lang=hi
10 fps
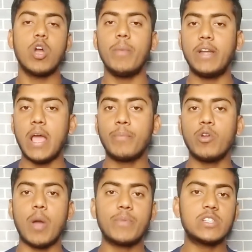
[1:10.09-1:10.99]
ओके पर टैप
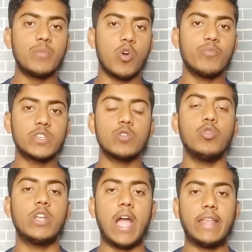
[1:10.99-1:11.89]
करो आपके सामने होम
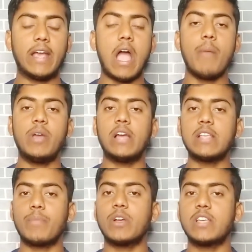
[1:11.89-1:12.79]
स्क्रीन खुल के आ जाएगा अभी
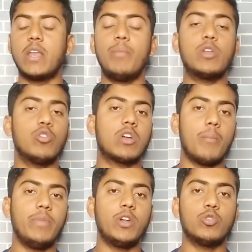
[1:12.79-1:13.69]
गाइज आपका सामने बिल्कुल
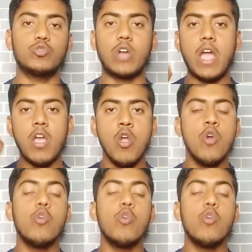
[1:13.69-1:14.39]
कंप्लीट हो चुका है